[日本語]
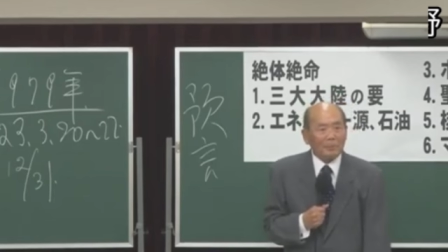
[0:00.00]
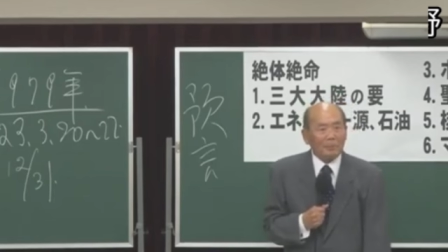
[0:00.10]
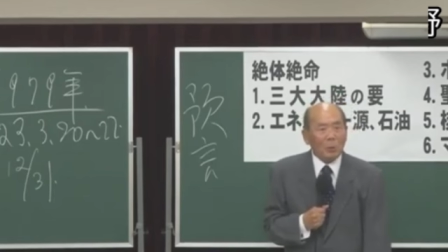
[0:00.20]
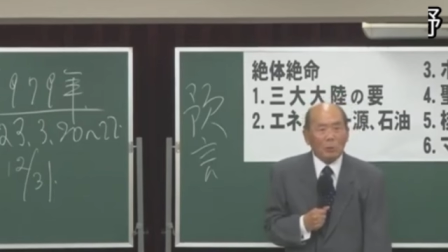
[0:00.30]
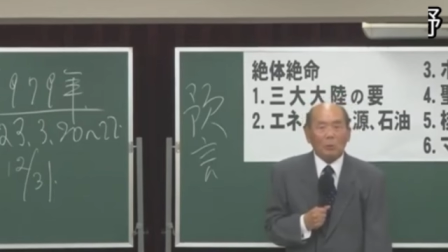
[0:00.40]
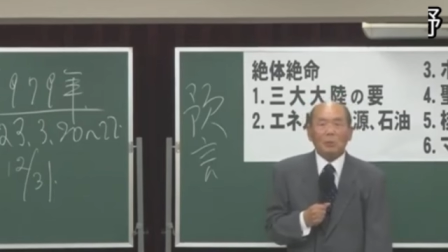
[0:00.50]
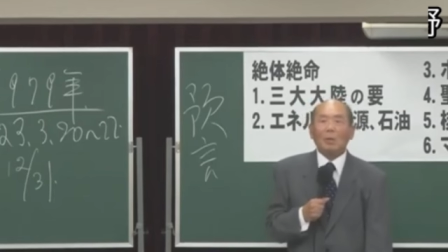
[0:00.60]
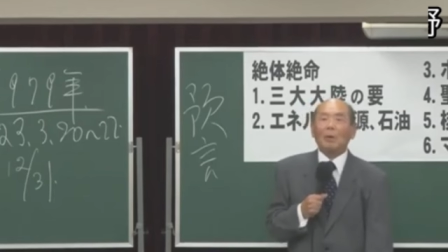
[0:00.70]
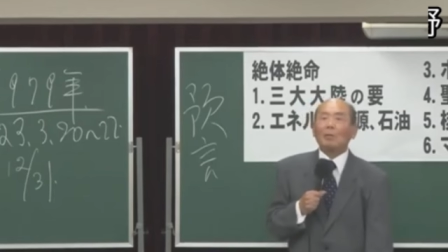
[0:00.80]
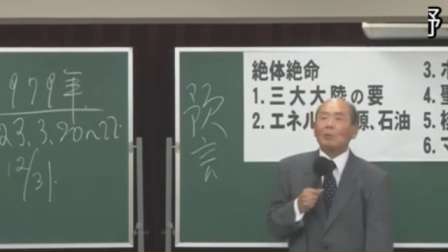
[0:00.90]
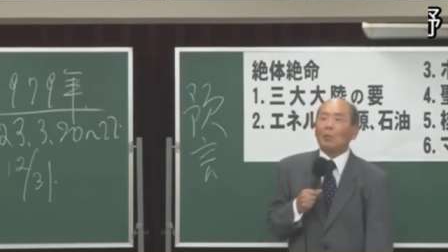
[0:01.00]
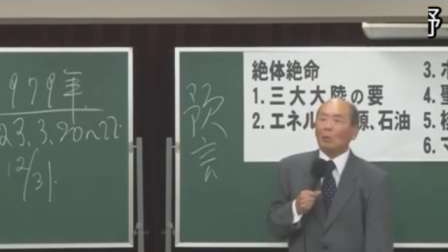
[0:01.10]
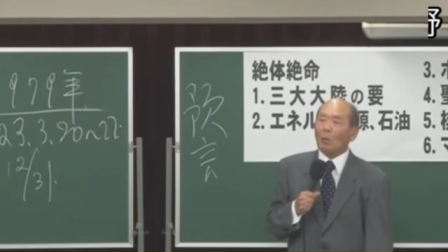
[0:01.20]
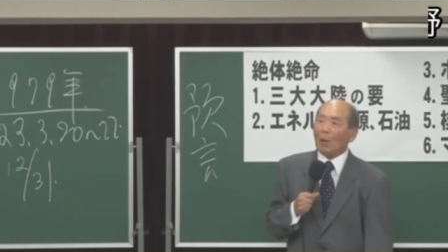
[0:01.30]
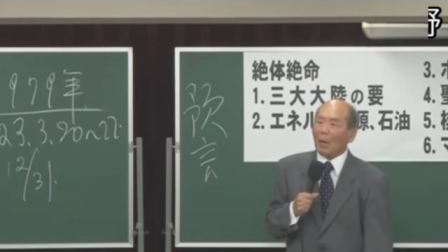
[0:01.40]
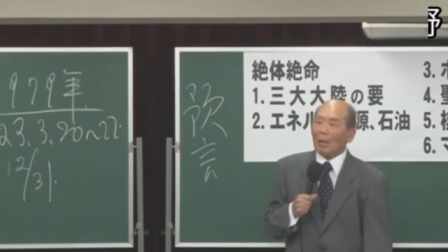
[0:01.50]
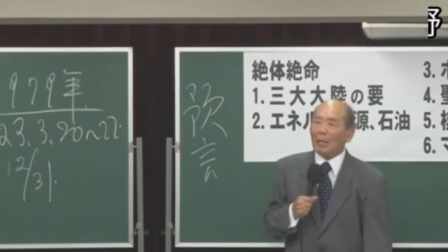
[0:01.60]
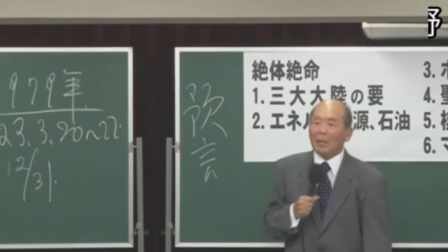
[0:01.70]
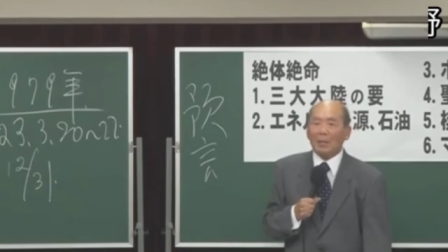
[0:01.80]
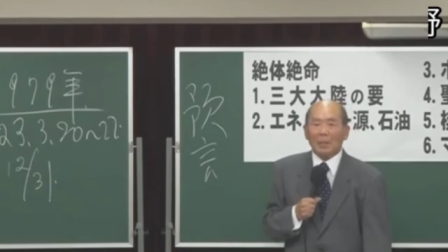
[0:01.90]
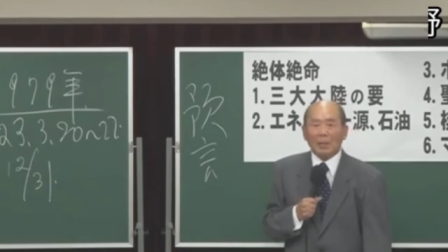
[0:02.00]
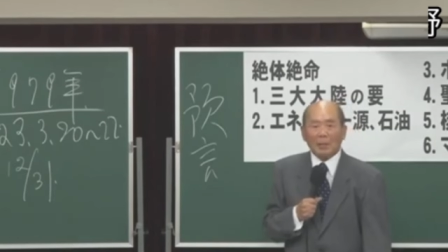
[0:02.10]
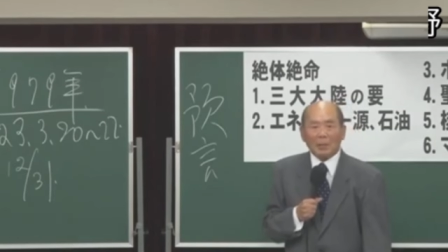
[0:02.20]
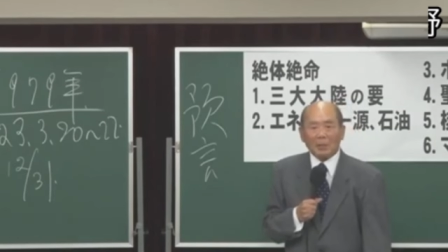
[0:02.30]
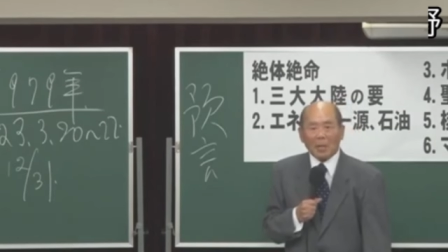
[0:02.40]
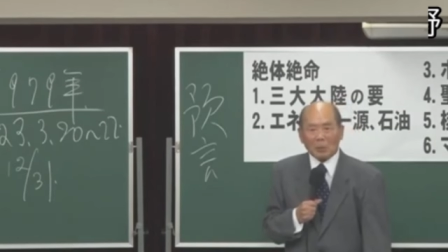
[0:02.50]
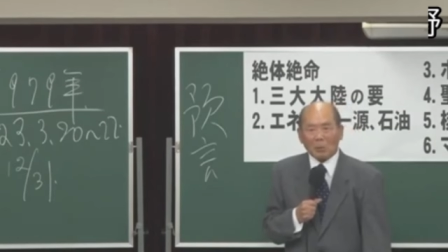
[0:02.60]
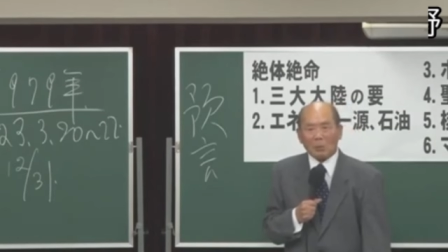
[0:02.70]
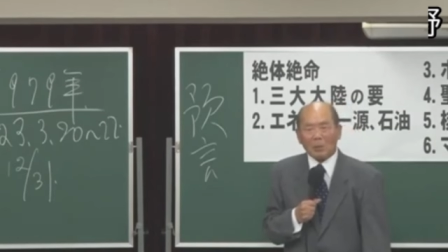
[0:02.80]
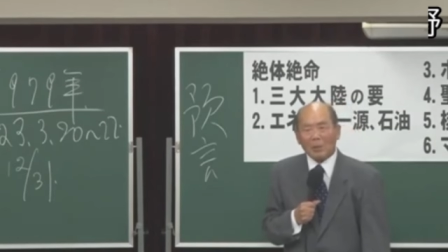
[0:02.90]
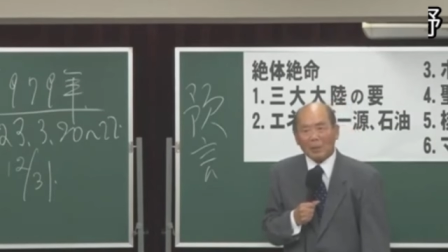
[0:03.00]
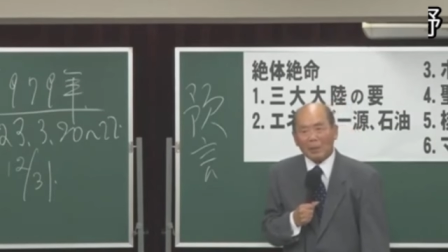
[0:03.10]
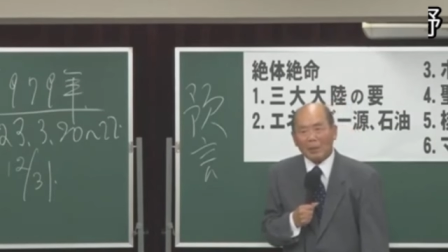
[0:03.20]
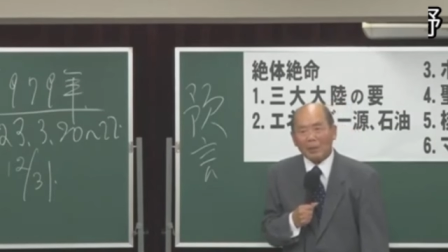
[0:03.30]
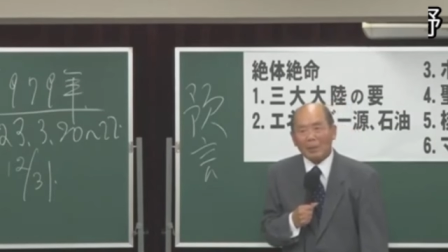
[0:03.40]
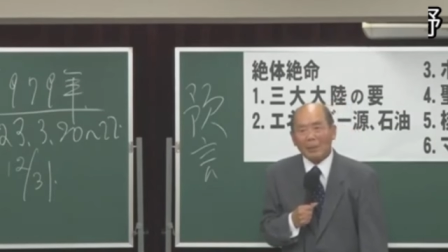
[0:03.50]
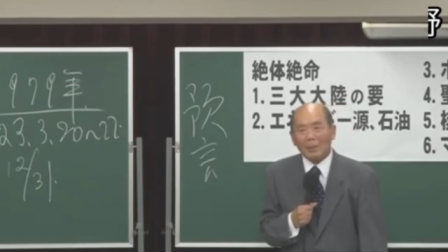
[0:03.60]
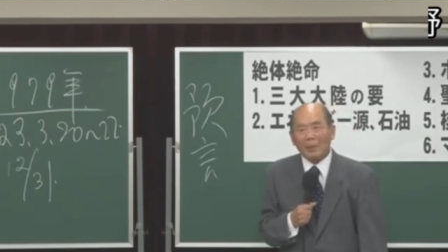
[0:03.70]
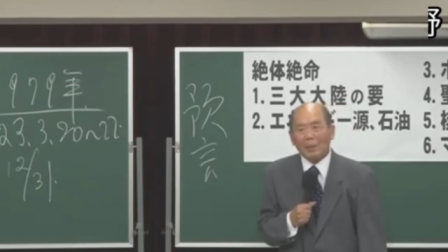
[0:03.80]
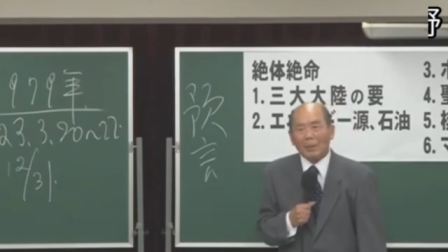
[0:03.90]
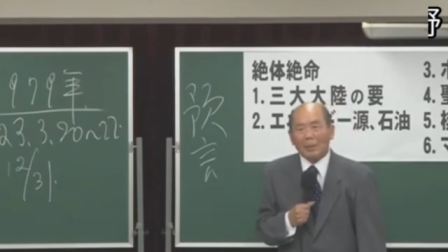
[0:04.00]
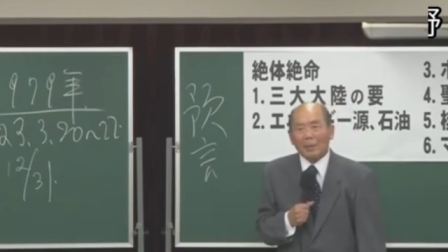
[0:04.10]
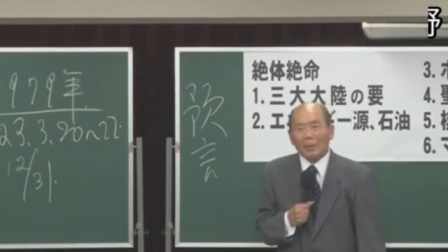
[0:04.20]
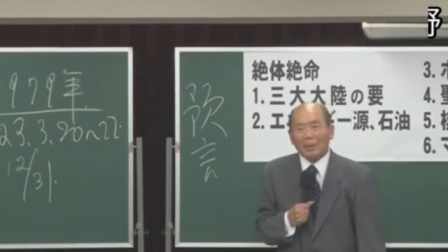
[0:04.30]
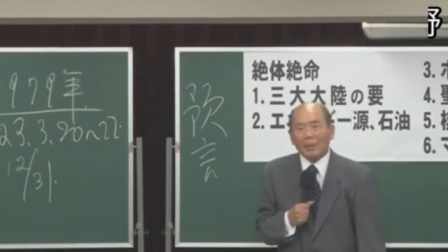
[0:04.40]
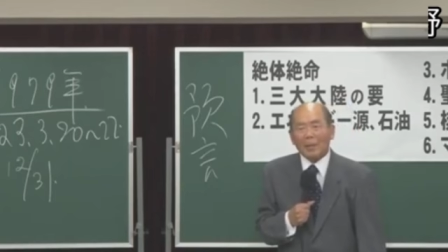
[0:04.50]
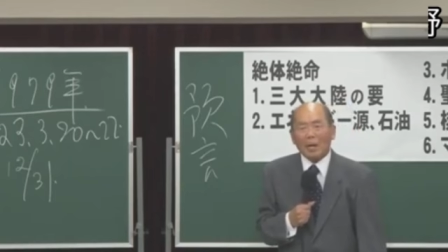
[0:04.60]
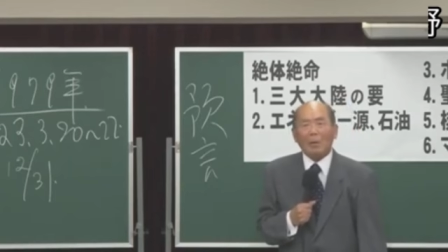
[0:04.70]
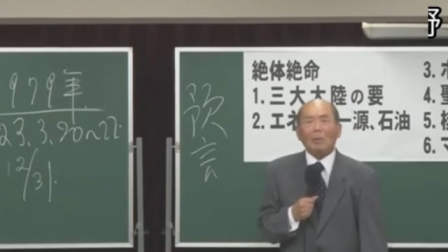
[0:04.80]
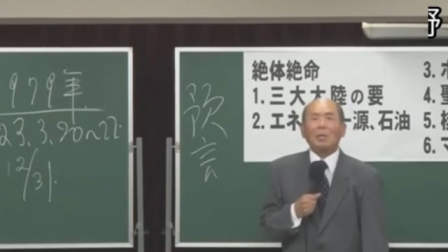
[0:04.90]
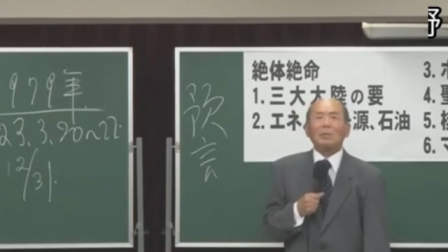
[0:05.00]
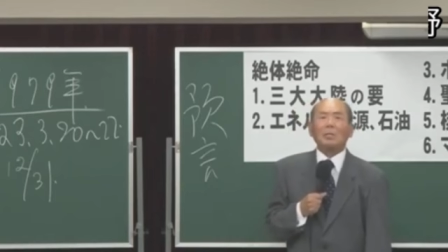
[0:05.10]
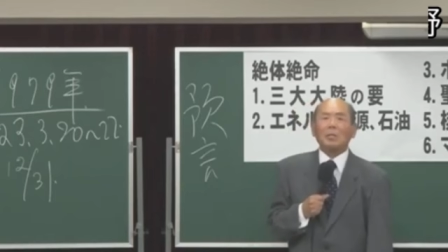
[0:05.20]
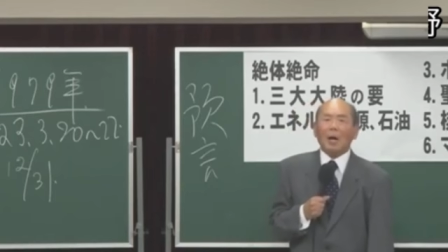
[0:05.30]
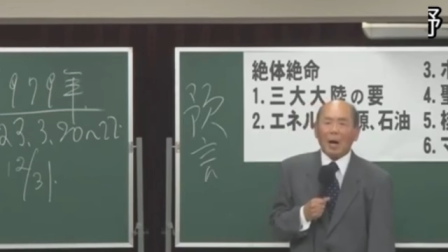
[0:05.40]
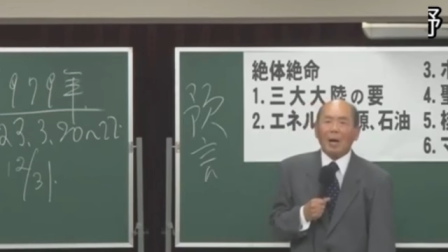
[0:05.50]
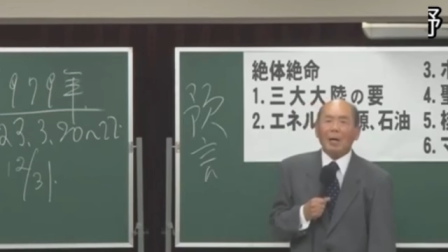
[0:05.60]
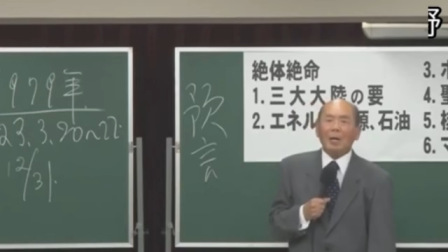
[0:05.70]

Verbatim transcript: もう一つ使われる国はどこや北朝鮮だ。だから私たちが